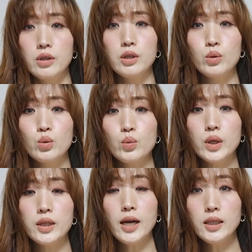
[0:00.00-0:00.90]
이것도
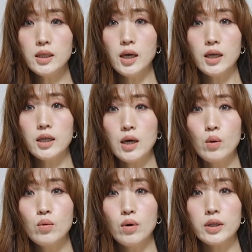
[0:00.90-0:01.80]
꽤 타이트하게
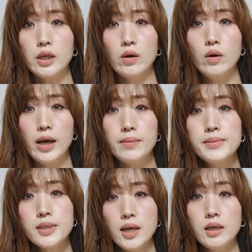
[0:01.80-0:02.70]
나온 것 같아요.
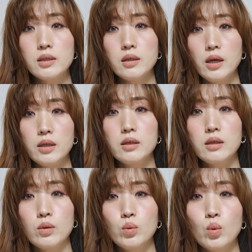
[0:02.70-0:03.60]
M 사이즈
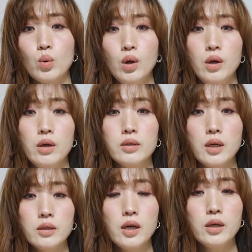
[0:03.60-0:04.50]
했는데도
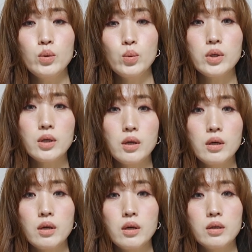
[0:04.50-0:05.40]
상당히
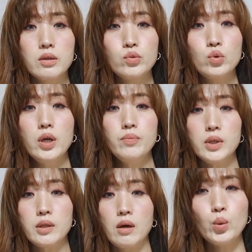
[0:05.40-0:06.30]
여기가
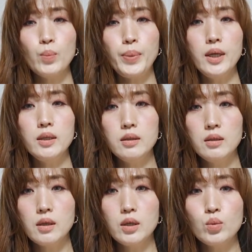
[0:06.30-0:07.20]
쬐입니다. 이런
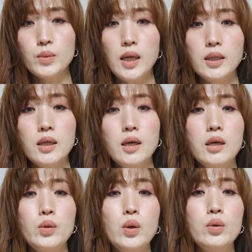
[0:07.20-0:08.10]
밴드가 좀
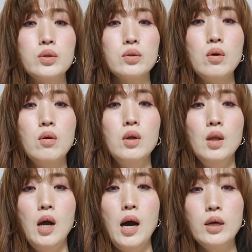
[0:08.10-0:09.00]
단단하게 되어 있어서
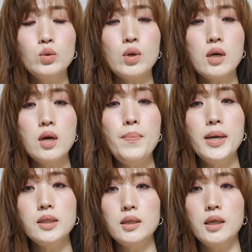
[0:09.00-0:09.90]
아주
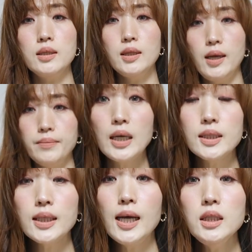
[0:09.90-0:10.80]
갑갑하진 않은데
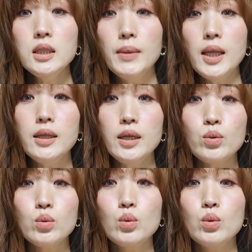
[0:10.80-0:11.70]
사이즈만 하나
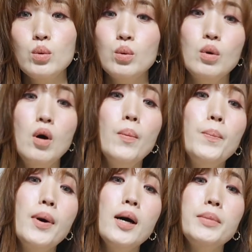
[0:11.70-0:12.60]
정도
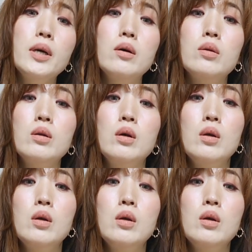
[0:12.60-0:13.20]
업하면